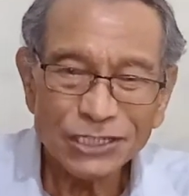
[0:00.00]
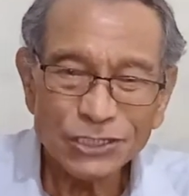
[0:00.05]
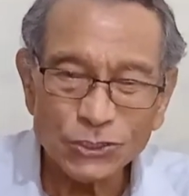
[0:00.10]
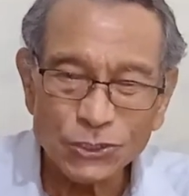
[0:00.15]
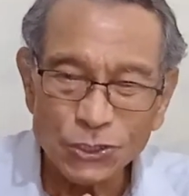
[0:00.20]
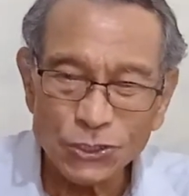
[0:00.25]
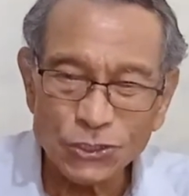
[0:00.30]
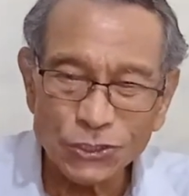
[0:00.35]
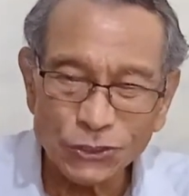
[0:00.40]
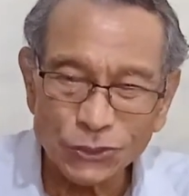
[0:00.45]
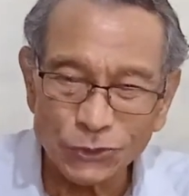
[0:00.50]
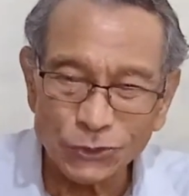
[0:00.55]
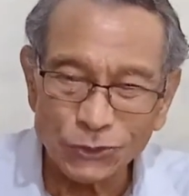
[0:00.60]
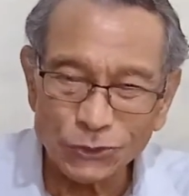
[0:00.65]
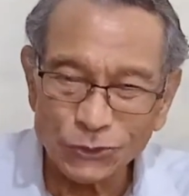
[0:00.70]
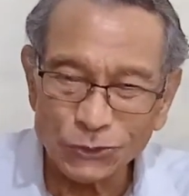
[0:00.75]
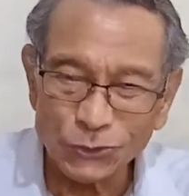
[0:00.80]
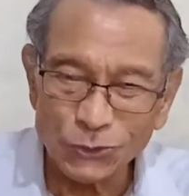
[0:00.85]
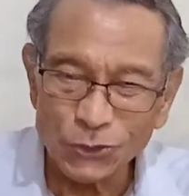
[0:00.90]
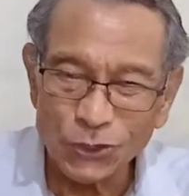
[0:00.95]

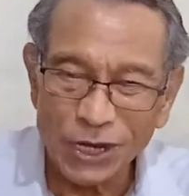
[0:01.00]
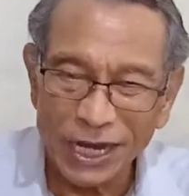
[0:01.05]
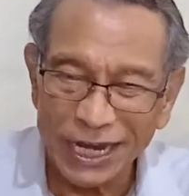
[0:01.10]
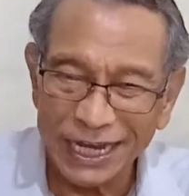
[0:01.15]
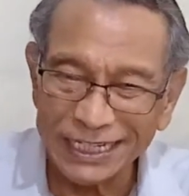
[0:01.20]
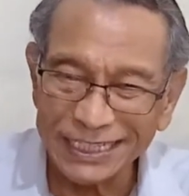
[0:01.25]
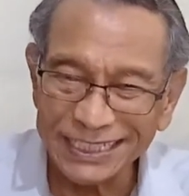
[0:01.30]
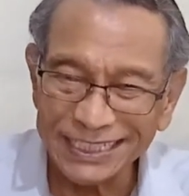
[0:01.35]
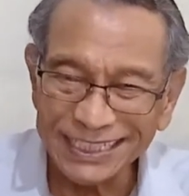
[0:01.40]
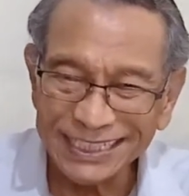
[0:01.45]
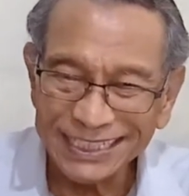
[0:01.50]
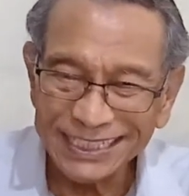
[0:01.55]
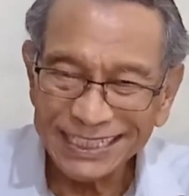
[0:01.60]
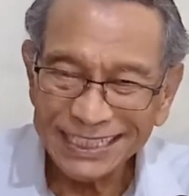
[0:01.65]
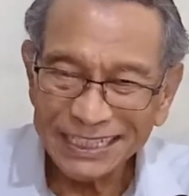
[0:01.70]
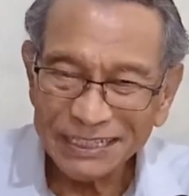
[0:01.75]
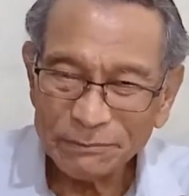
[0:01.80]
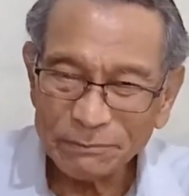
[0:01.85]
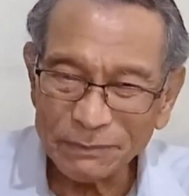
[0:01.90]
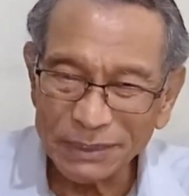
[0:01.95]
justru Tuhan
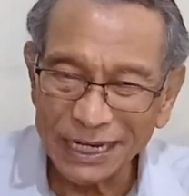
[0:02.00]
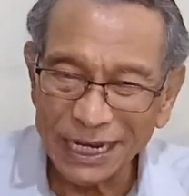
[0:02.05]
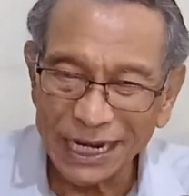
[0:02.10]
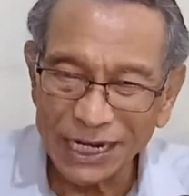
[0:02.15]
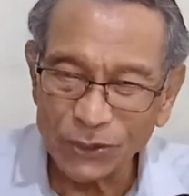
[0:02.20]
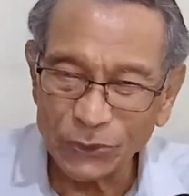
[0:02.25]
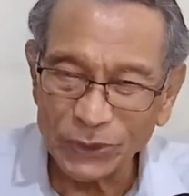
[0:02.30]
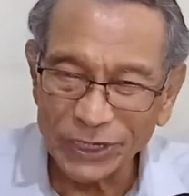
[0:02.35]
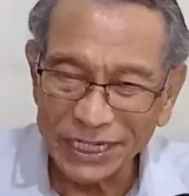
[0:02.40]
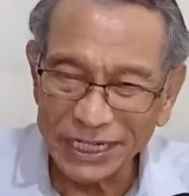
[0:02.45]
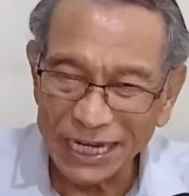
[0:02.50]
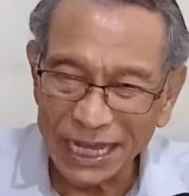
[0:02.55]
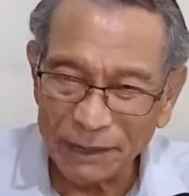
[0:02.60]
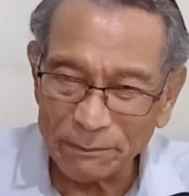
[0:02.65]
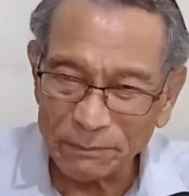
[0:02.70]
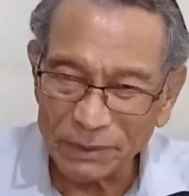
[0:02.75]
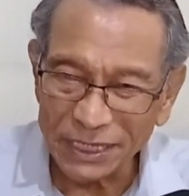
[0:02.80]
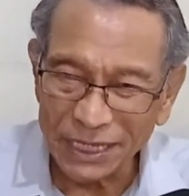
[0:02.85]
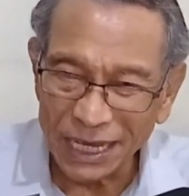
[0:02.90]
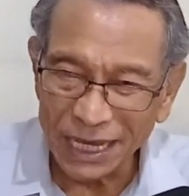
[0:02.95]
melalui
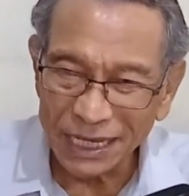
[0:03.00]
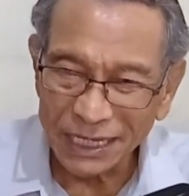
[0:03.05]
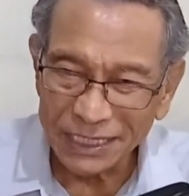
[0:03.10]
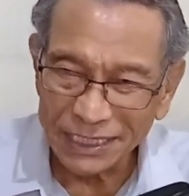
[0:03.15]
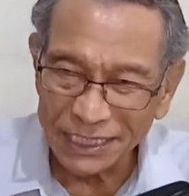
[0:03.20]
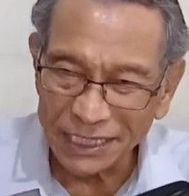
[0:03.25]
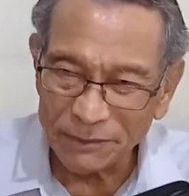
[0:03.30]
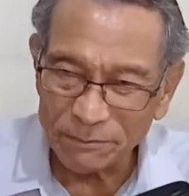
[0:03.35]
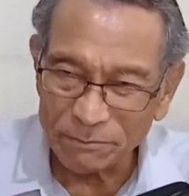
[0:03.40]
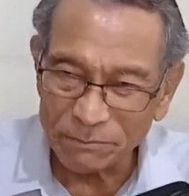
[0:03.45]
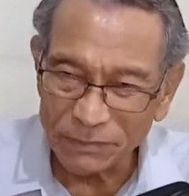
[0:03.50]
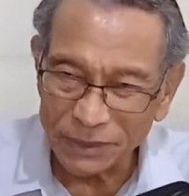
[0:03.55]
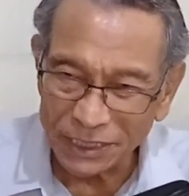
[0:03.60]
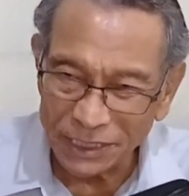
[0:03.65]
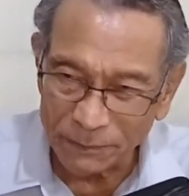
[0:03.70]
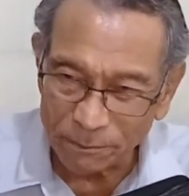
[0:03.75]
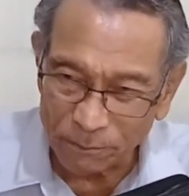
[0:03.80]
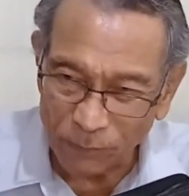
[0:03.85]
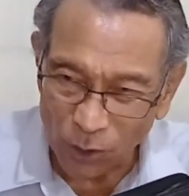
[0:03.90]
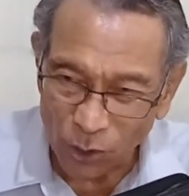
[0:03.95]
Nabi Yahya
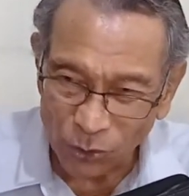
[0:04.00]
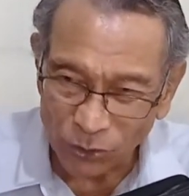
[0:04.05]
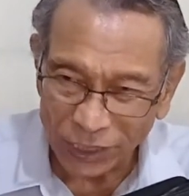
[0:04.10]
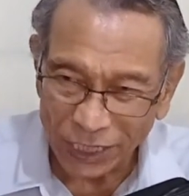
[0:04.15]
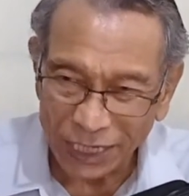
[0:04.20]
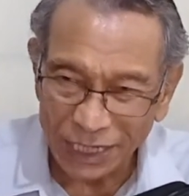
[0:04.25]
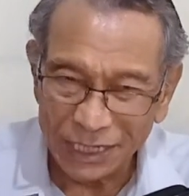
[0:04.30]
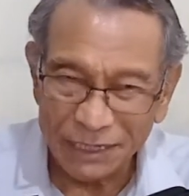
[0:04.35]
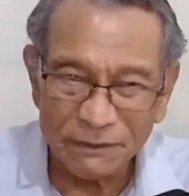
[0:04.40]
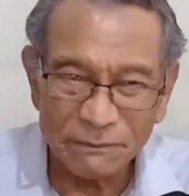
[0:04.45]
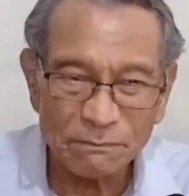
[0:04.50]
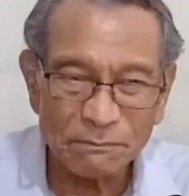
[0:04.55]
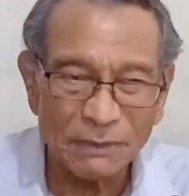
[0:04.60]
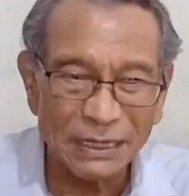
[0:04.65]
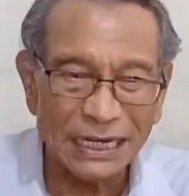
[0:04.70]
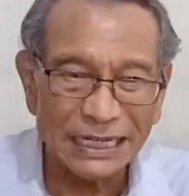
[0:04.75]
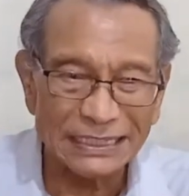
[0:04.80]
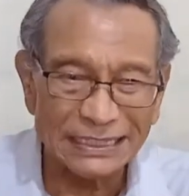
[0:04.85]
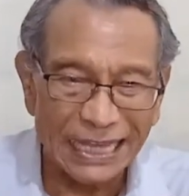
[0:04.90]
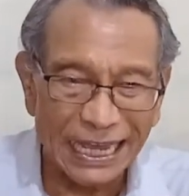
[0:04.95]
Deborah
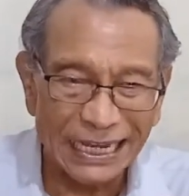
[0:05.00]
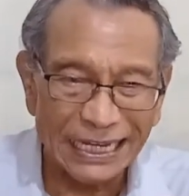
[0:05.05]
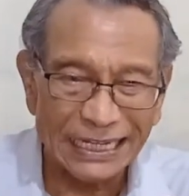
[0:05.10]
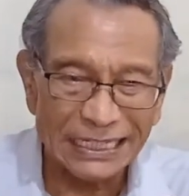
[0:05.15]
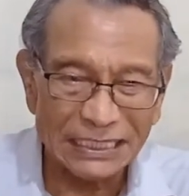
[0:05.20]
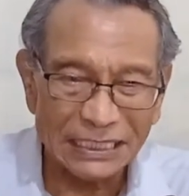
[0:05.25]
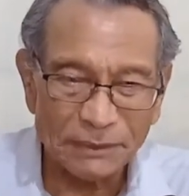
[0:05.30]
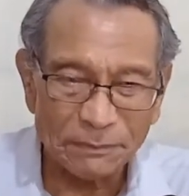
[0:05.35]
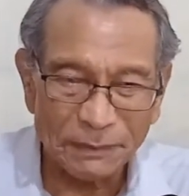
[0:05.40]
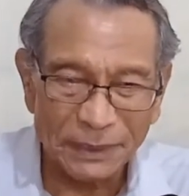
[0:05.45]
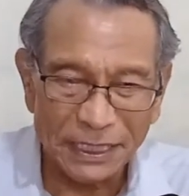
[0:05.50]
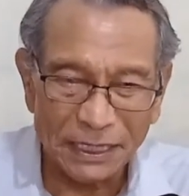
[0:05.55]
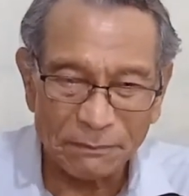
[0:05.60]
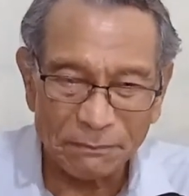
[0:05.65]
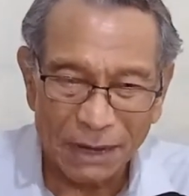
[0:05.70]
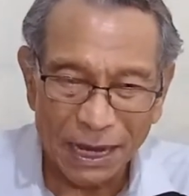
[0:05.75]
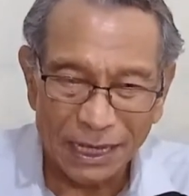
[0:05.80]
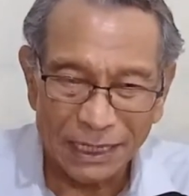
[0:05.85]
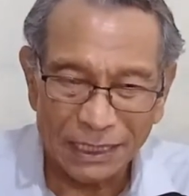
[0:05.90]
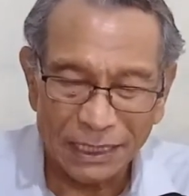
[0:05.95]
mengatakan kepada
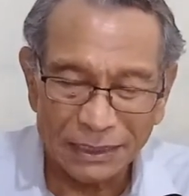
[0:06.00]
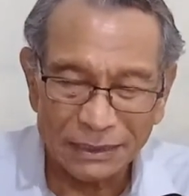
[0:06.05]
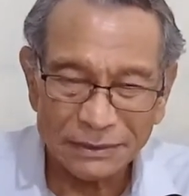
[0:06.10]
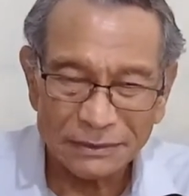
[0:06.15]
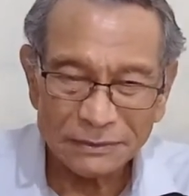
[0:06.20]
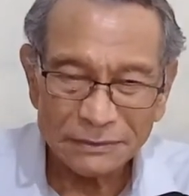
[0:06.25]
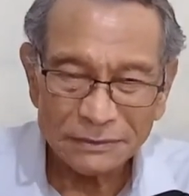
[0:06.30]
Barak,